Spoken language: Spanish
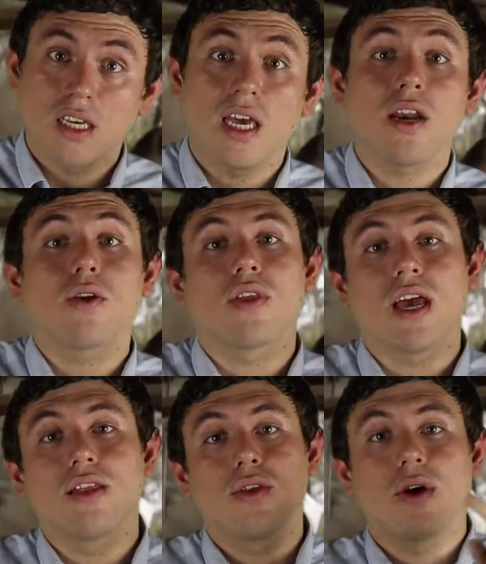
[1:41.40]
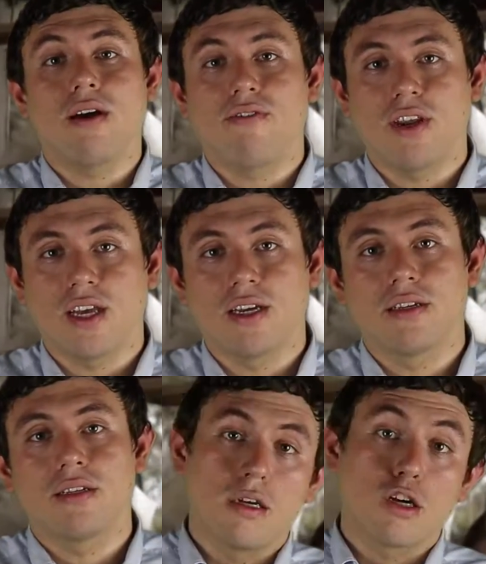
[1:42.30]
que rodeando
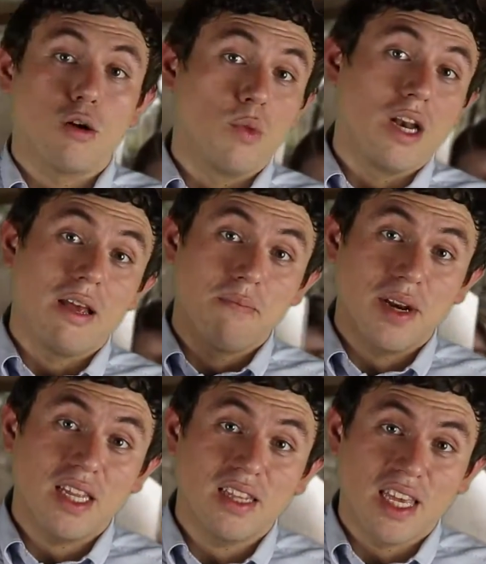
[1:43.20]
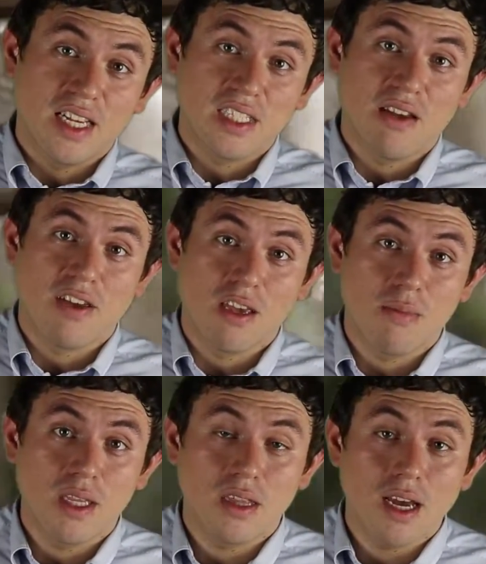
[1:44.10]
África. Como la imprenta ya se había
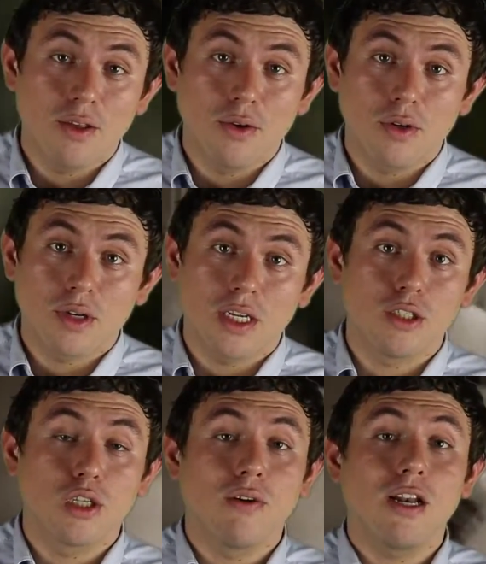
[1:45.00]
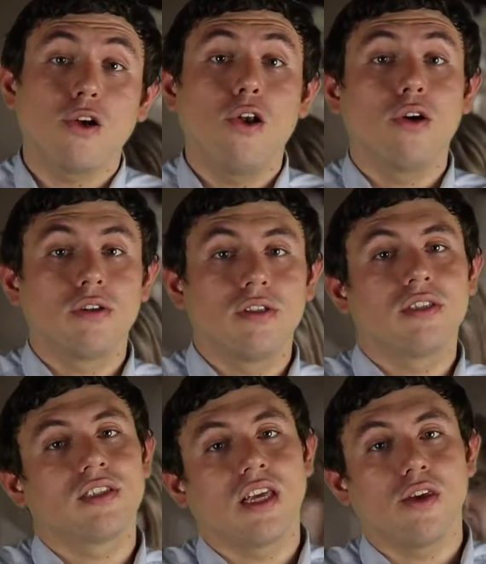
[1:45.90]
inventado, Cristóbal Colón
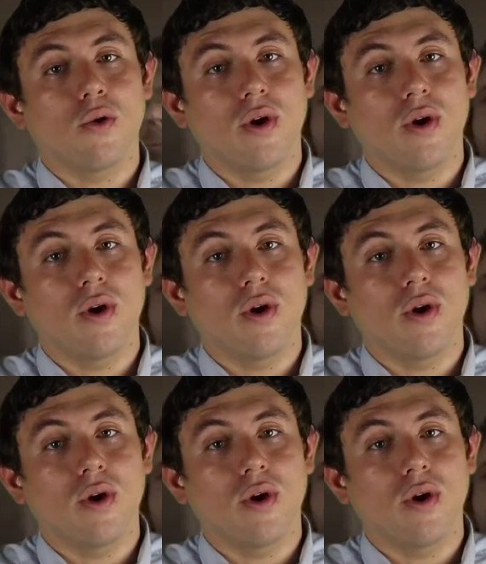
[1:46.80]
se dio